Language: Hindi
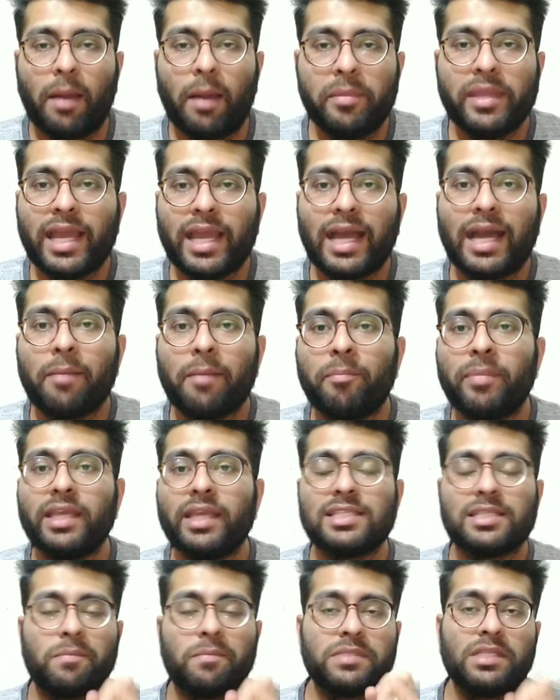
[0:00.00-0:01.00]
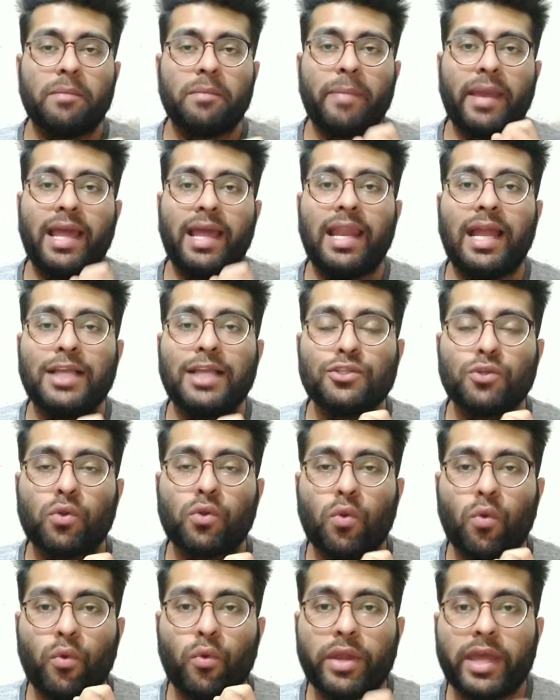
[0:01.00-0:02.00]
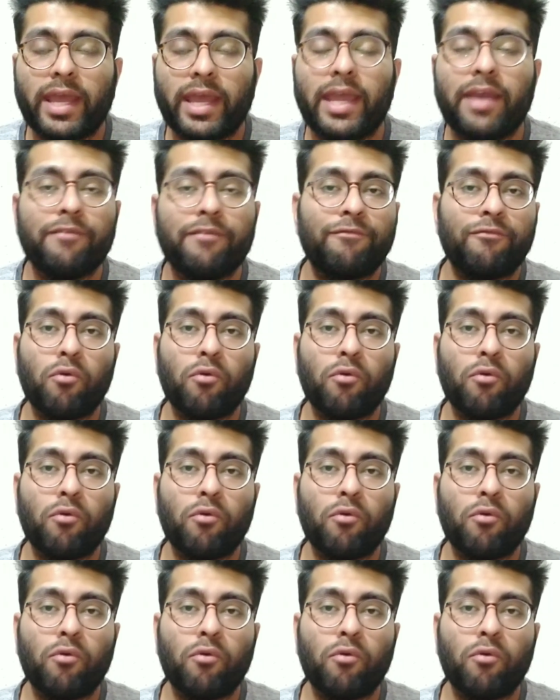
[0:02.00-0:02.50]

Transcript: अब यहाँ पे सबसे पहला जो कोड है